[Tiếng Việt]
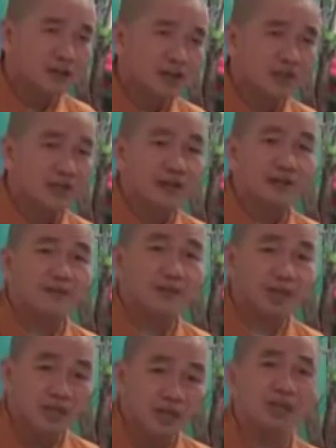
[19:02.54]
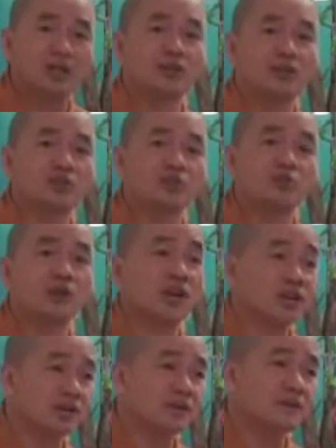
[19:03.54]
chính là cái điểm tựa để cho
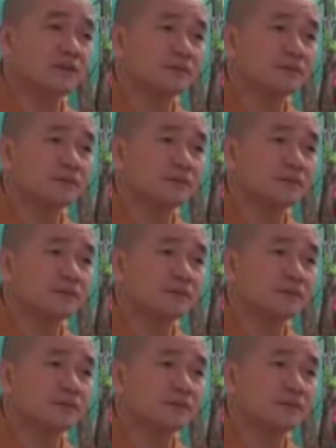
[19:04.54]
mình đi.